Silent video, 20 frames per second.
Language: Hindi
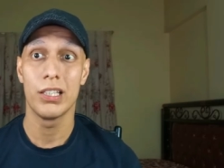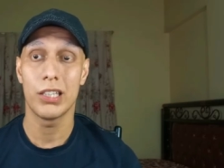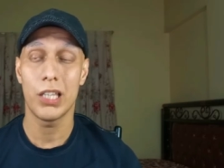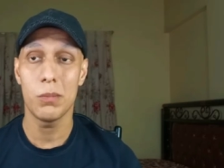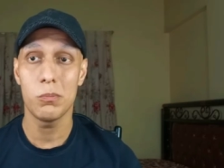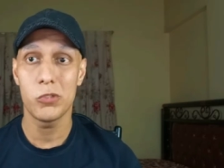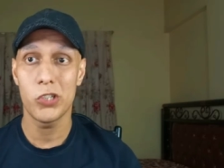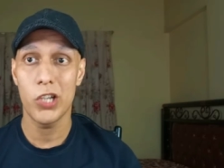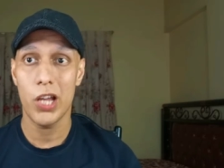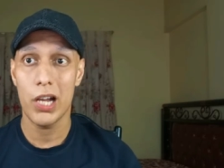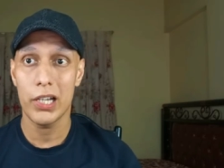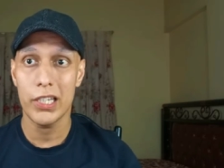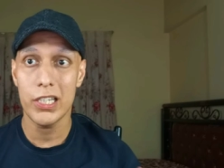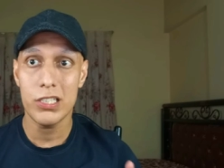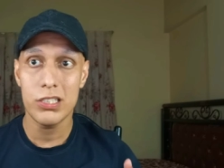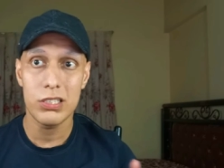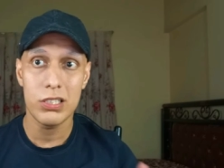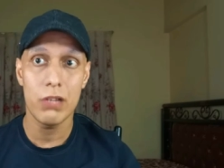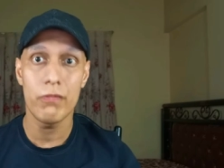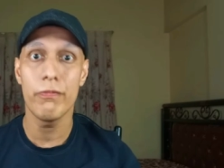तब
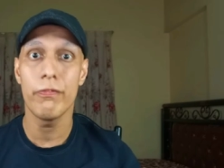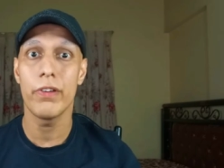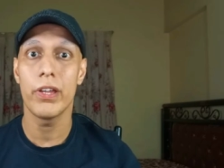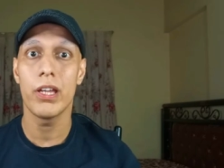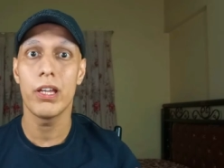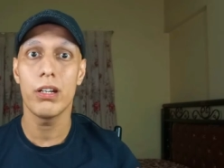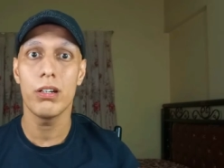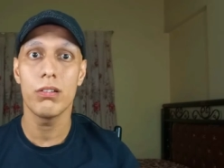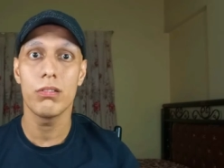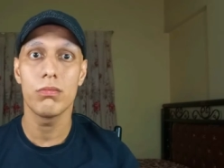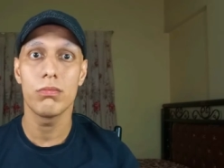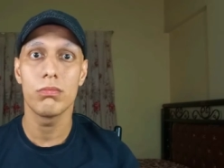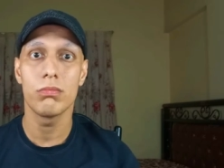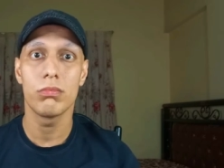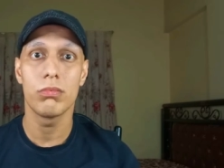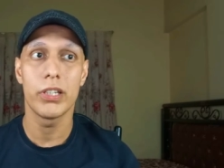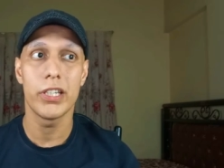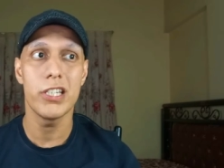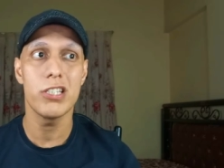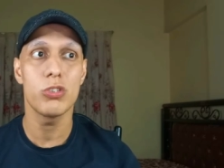जाके समवेयर
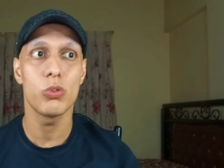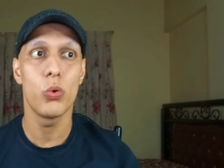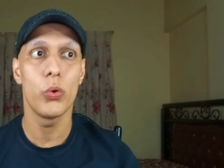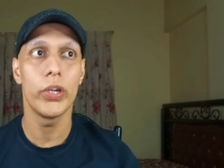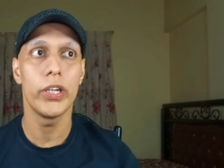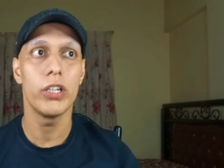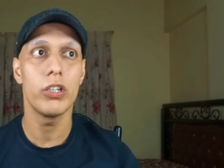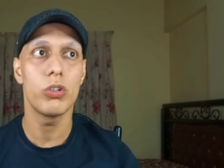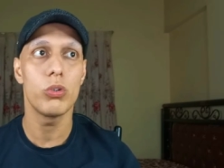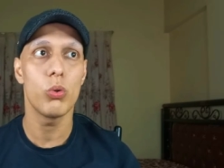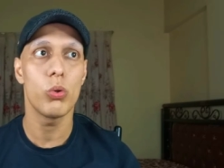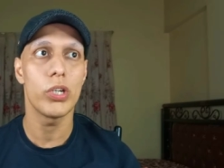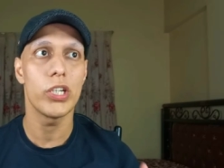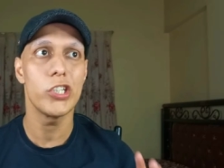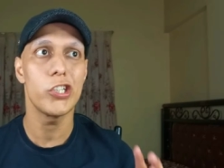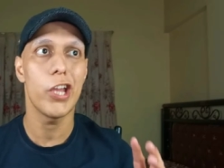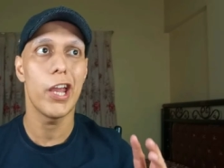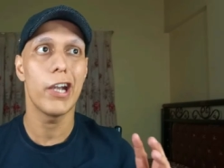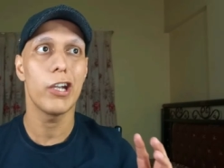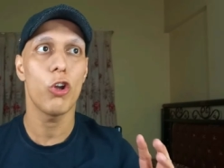ही इज गोइंग टू
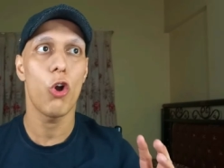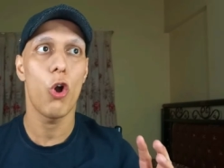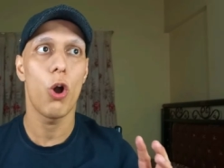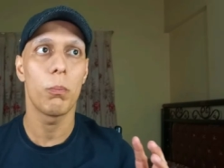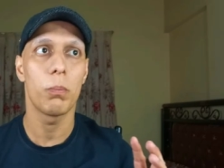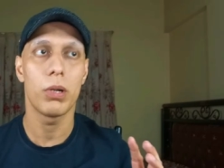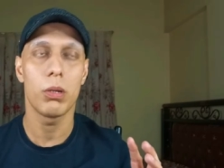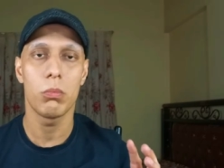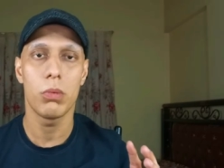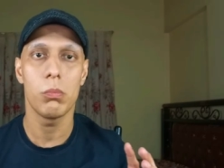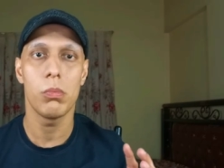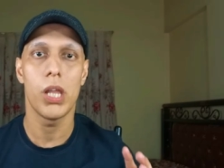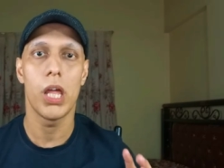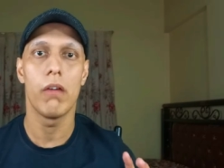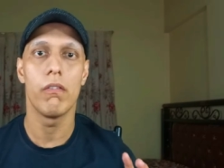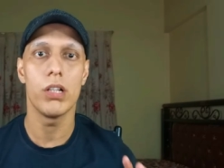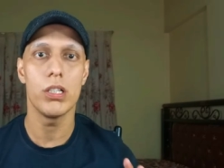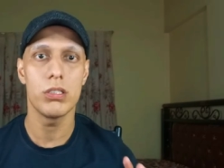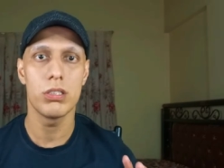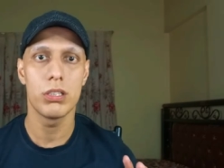रीच एट ऑप्टिमम
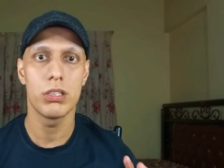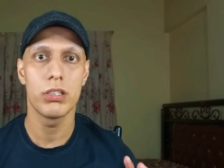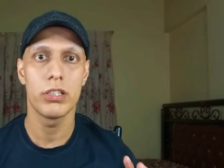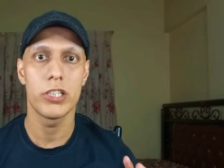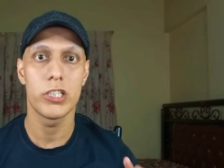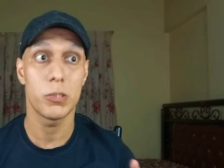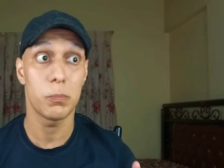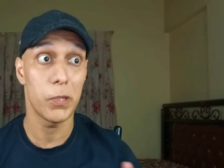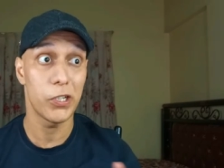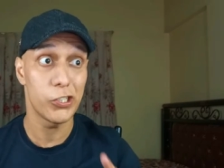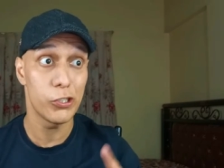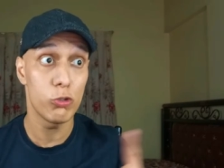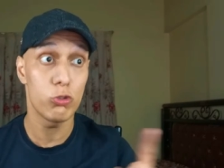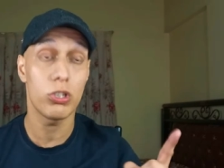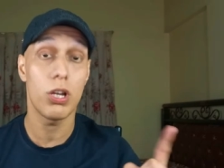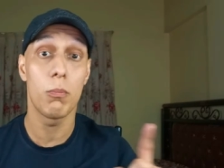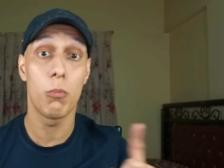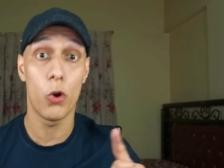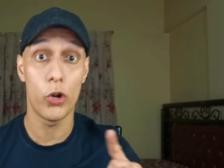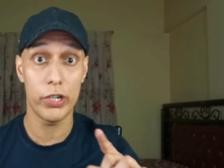लेवल्स स्पेशली
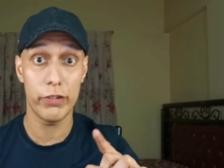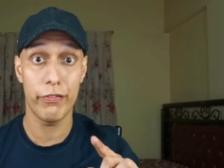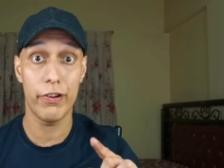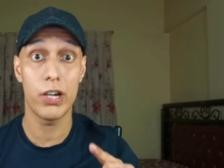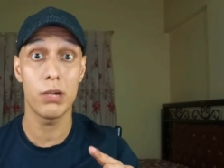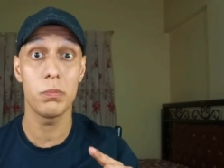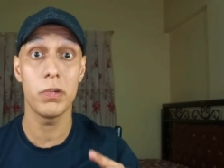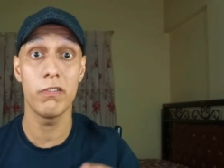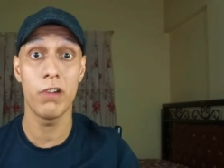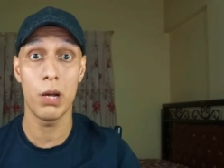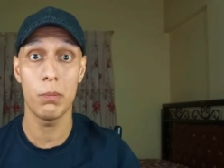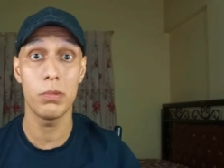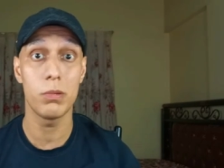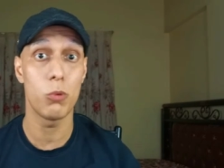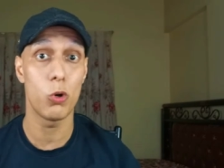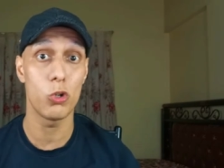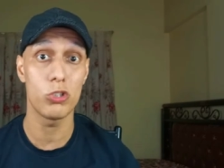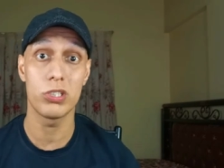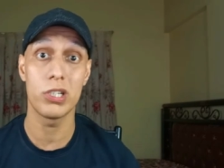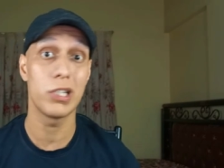उसका बॉडी फैट भी वहां पे
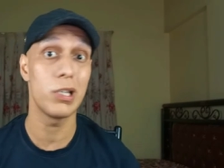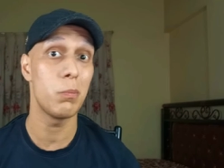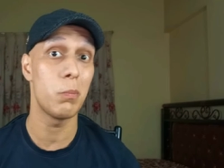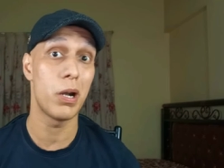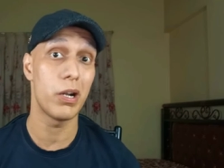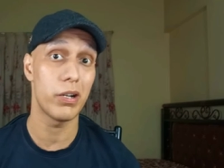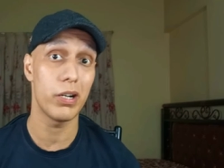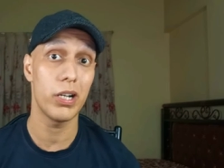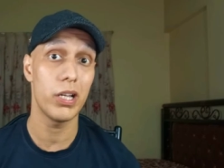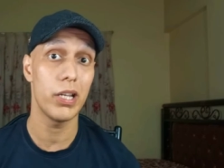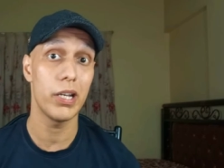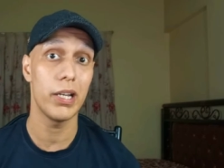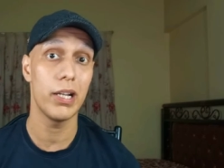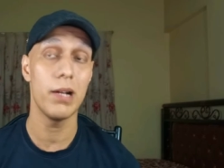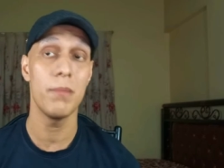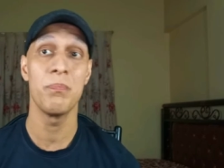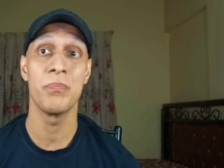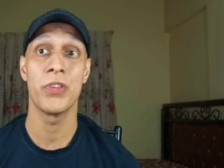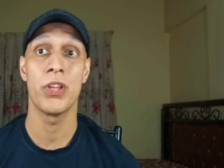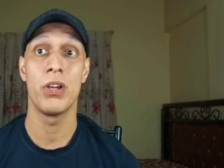बहुत ज़्यादा मैटर
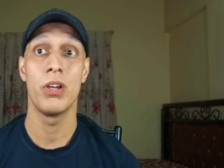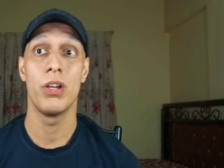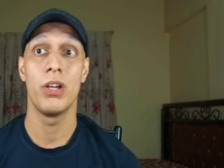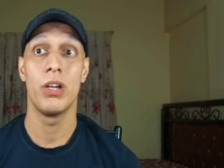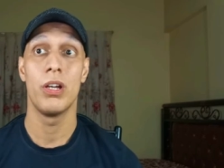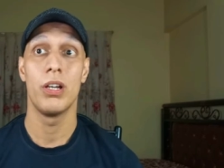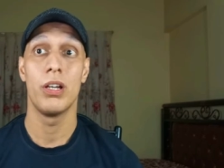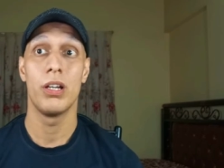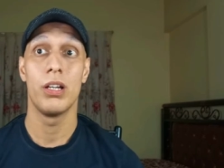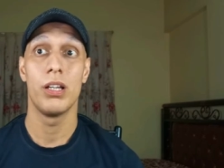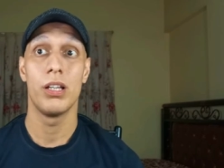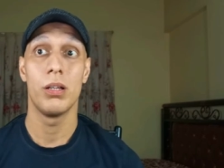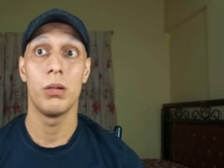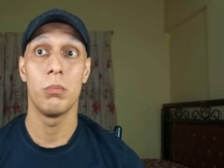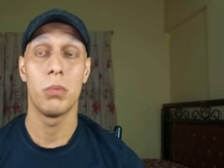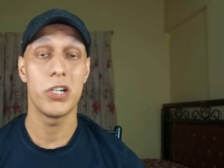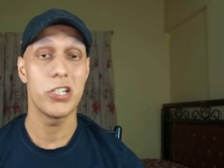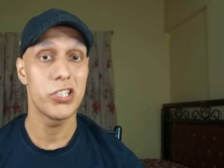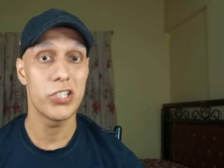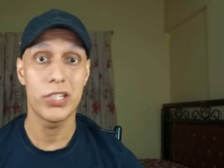करेगा
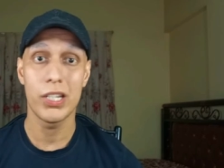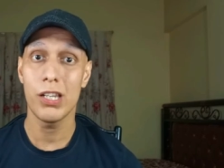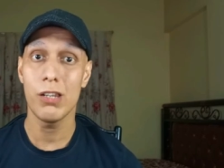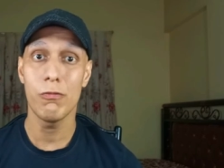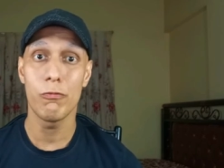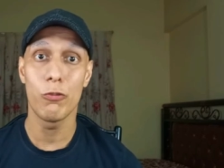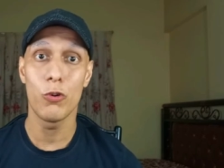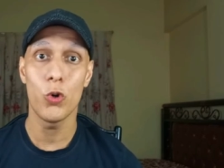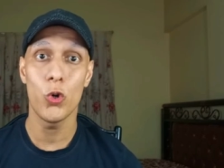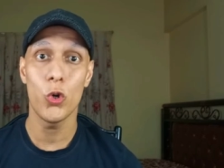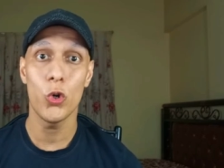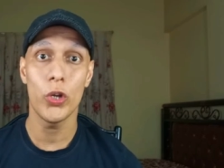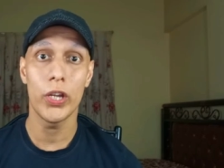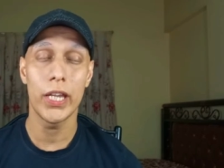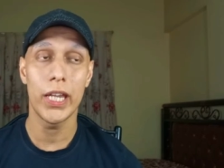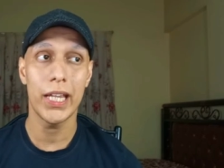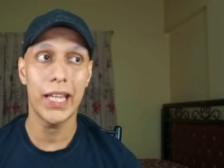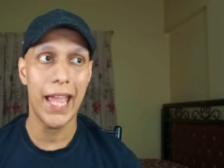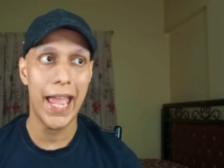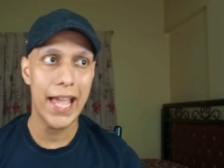बट स्टिल वो
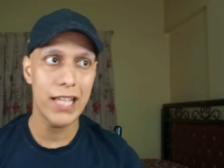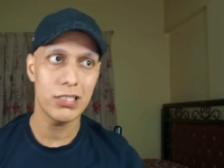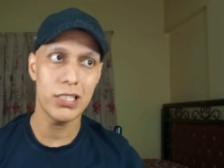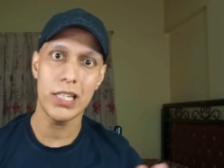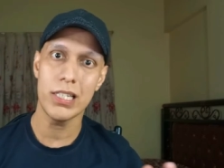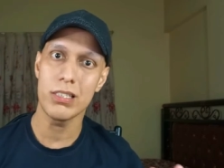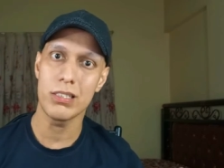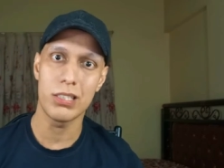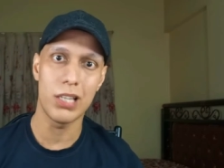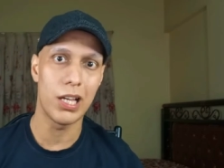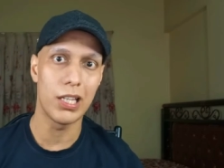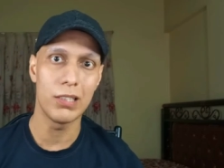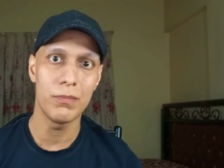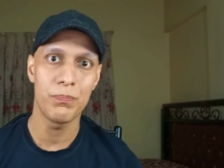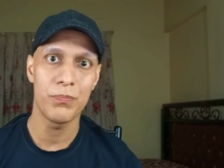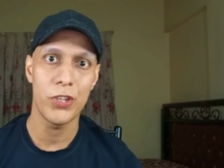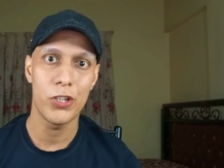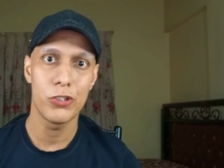एक ऐसा इंसान